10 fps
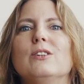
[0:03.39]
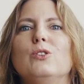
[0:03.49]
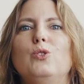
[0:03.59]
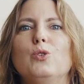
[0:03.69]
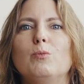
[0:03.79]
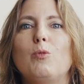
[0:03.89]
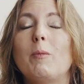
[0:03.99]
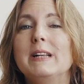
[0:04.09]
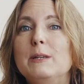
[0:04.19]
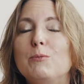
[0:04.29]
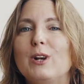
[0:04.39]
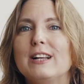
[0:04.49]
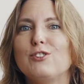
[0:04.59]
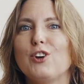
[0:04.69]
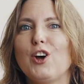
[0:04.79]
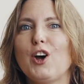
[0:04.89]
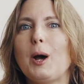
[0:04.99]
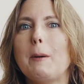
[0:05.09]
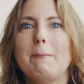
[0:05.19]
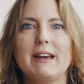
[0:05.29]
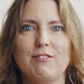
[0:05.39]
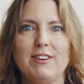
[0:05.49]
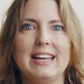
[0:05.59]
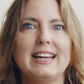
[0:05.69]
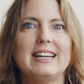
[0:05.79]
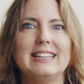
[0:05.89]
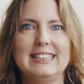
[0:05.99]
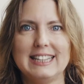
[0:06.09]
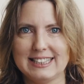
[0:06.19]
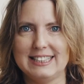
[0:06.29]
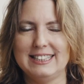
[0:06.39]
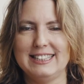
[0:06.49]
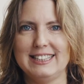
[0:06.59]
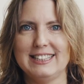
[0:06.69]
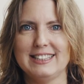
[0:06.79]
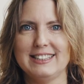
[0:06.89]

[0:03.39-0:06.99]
de mon manipulateur pervers narcissique.